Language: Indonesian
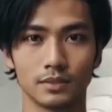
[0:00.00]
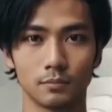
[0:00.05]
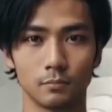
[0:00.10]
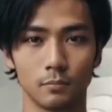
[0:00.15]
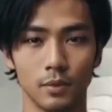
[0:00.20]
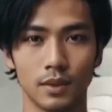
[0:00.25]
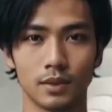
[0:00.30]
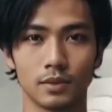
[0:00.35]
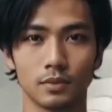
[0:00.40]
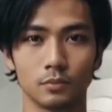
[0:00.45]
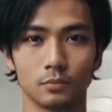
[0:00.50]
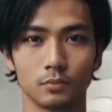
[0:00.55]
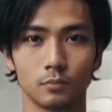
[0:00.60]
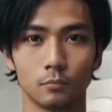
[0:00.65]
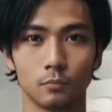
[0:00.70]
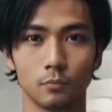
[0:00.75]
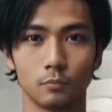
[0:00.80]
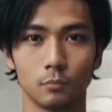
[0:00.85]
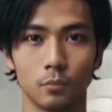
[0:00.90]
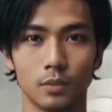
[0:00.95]
semangat
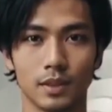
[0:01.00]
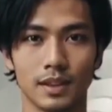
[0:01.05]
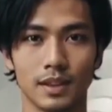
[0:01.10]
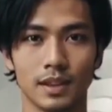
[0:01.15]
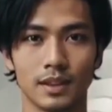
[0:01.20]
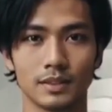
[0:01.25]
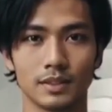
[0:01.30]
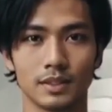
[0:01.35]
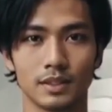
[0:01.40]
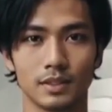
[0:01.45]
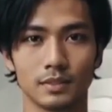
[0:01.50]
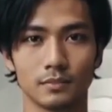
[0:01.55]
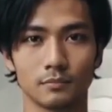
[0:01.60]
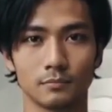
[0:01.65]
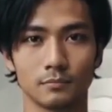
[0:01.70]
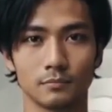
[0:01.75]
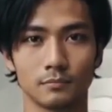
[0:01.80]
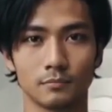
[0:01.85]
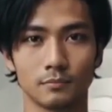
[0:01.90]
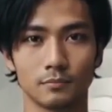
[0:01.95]
untuk memulai hari.
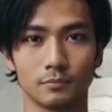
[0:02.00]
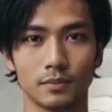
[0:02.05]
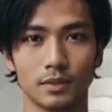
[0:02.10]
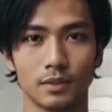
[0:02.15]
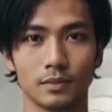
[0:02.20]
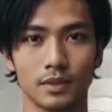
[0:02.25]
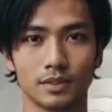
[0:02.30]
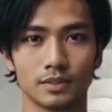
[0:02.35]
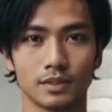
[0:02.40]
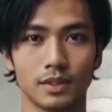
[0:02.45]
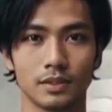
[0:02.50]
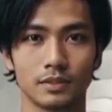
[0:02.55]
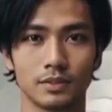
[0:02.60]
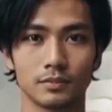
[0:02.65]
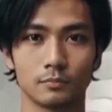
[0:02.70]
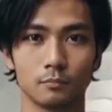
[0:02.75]
Rasanya